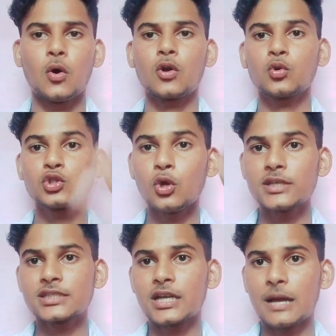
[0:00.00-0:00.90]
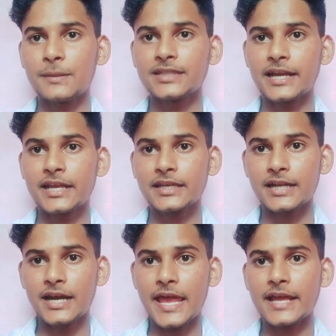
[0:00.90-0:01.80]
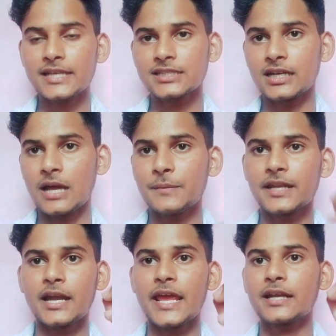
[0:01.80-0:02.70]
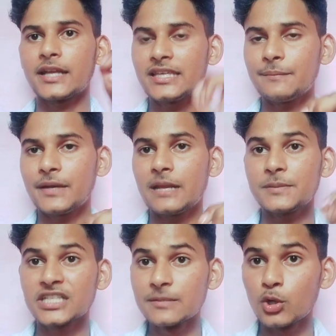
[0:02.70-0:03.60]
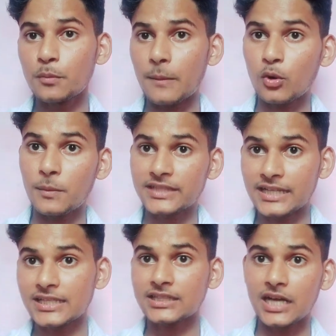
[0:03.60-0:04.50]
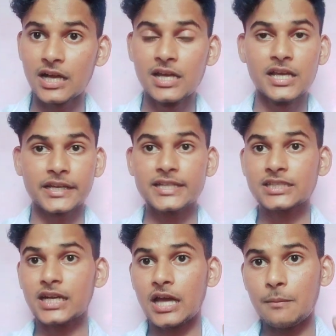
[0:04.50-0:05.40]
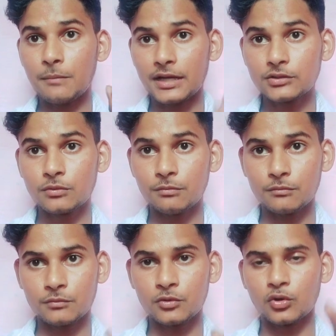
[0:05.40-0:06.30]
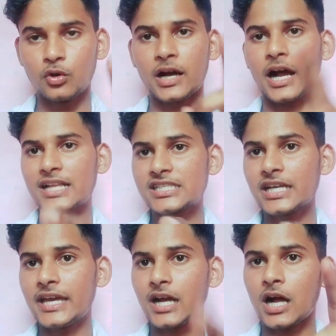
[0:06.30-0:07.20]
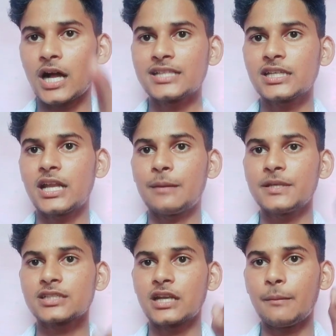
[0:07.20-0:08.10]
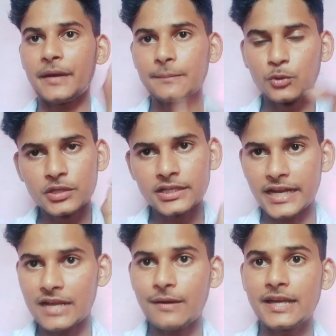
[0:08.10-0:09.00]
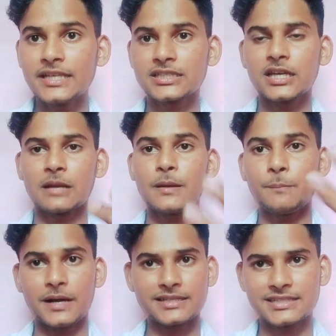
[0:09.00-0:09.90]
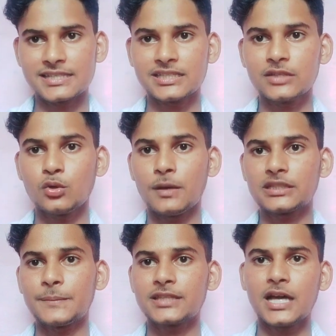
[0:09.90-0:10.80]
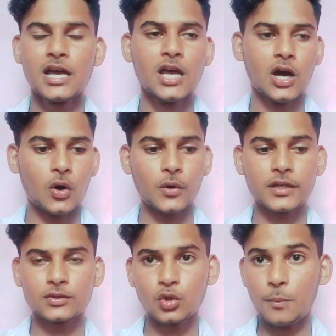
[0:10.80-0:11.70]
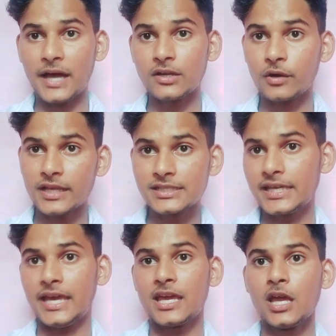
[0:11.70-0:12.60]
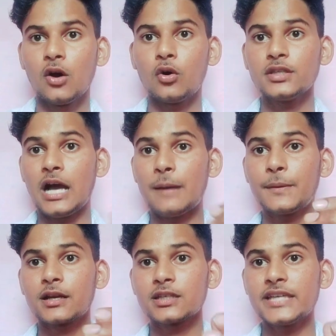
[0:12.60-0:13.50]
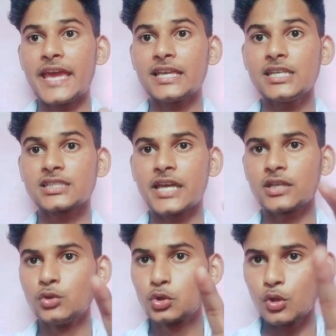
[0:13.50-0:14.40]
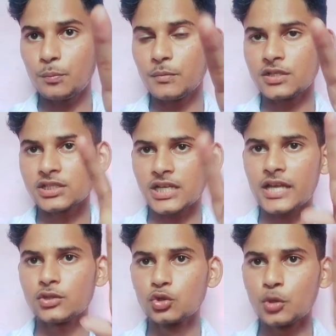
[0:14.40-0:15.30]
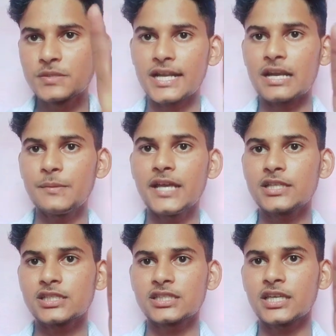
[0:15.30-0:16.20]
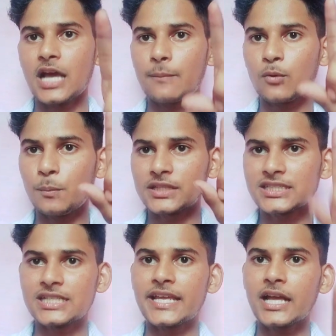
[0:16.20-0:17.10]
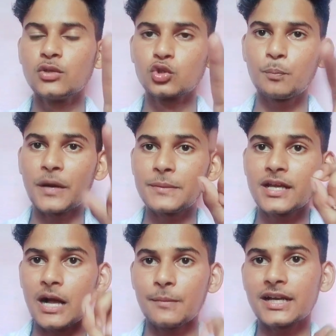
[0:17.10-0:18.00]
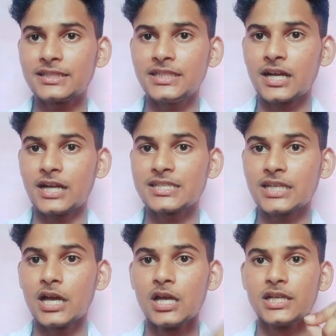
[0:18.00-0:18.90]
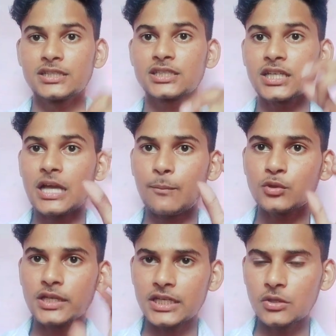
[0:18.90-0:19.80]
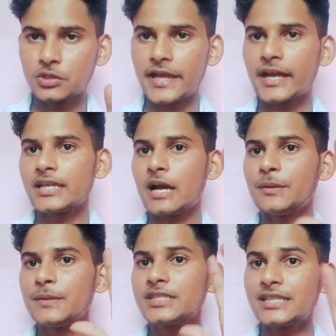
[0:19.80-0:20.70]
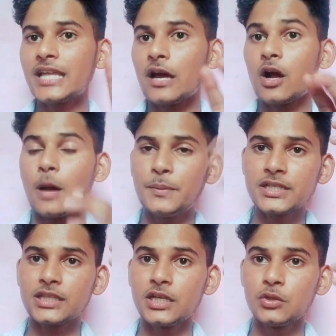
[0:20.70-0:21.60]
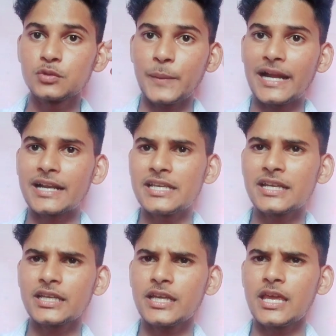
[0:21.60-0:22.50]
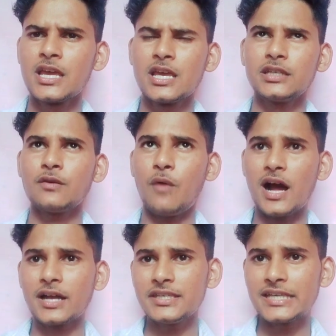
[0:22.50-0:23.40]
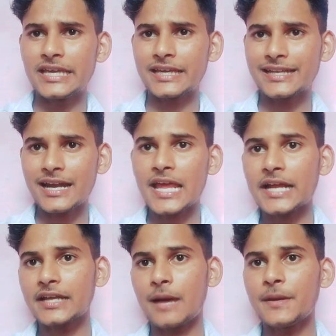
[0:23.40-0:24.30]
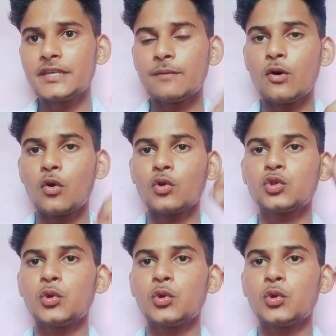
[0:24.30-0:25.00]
और कुछ लोग इसका नाम बता रहे हैं किरण नायक है इसका नाम किरण नायक नहीं है मैंने पिछली वीडियो में आपको बता दिया था कि इसका नाम माधु आकांक्षा है आकांक्षा नाम है इसका नाम मैनपुरी की रहने वाली है इसके घर में पाँच सदस्य हैं दो माता पिता और दो भाई भाई और एक ये है और यहाँ पर क्या है कि इसका एक यूट्यूब इसका एक यूट्यूब चैनल भी है जिससे कि आपको पता चल जाएगा यूट्यूब पर भी काम करती हैं कांछा जिससे कि आपको यकीन हो जाएगा ये अभी भी जिंदा है काफ़ी ज़्यादा न्यूज़ फैल रही है इनकी कि ये वहाँ की हैं किरण नायक नाम है ये वो को